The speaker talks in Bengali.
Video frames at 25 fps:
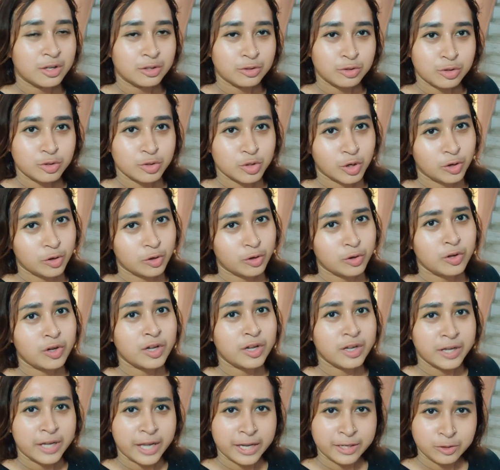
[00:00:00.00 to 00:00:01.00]
তো চলো
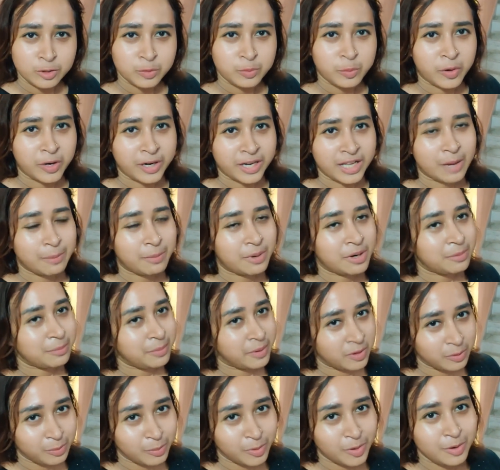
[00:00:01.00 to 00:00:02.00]
একটু পরে আবার
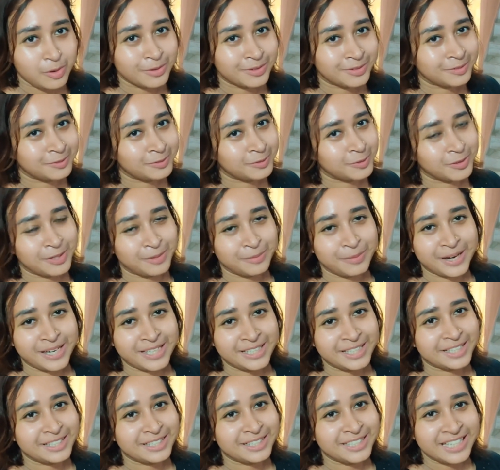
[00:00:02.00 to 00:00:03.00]
বেরোবো ওদের
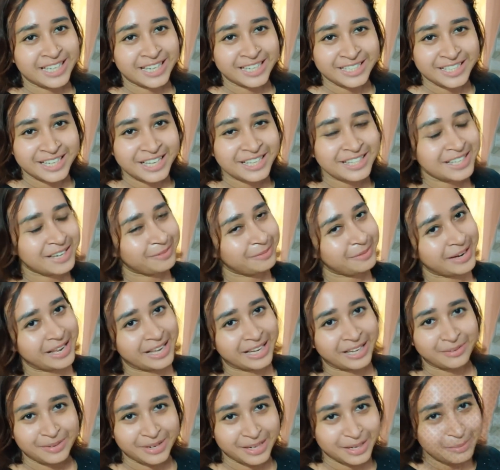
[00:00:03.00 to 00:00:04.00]
বাড়িতে দিয়ে ঠিক তারপরে
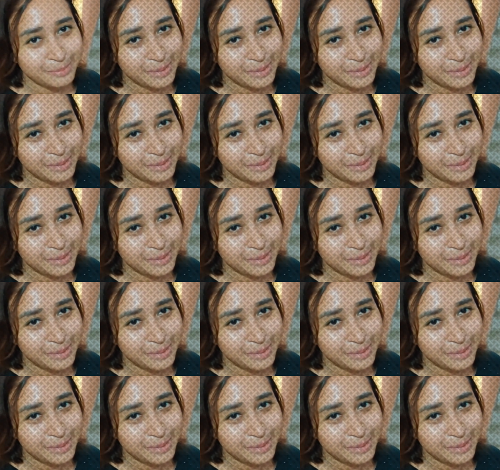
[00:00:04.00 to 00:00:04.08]
একেবারে